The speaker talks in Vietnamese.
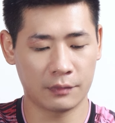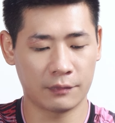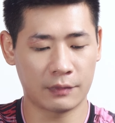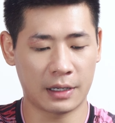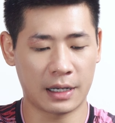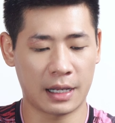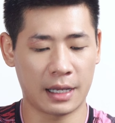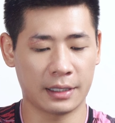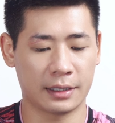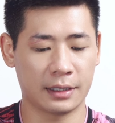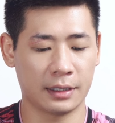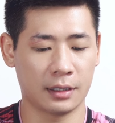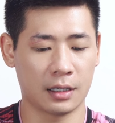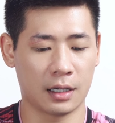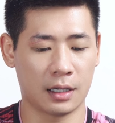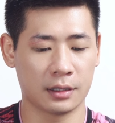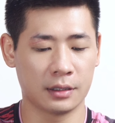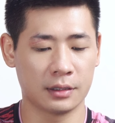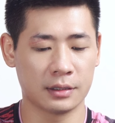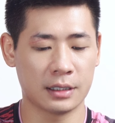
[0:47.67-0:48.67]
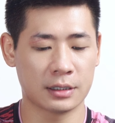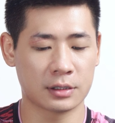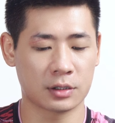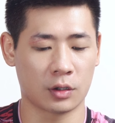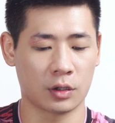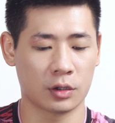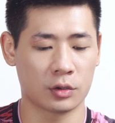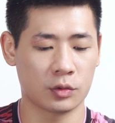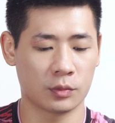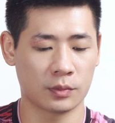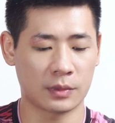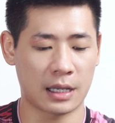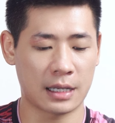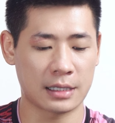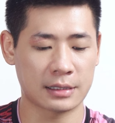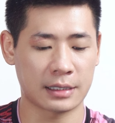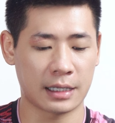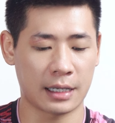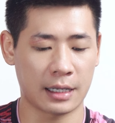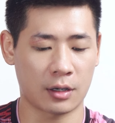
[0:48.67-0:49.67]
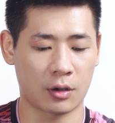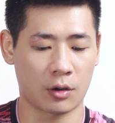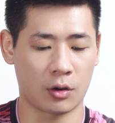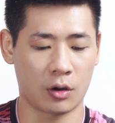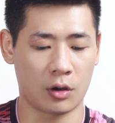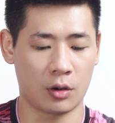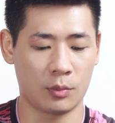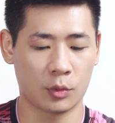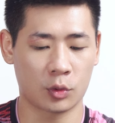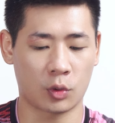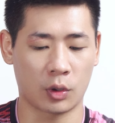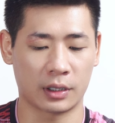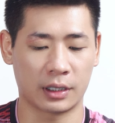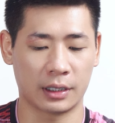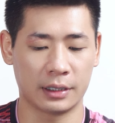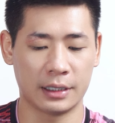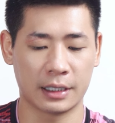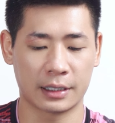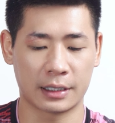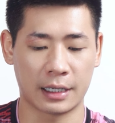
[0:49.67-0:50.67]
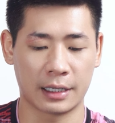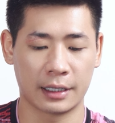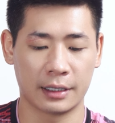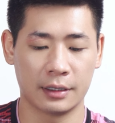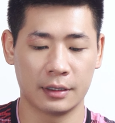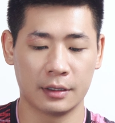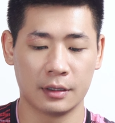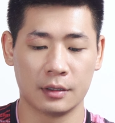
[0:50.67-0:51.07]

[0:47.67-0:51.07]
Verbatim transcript: Và đây thì đương nhiên rồi, chúng ta sẽ có một quả tản nhiệt này,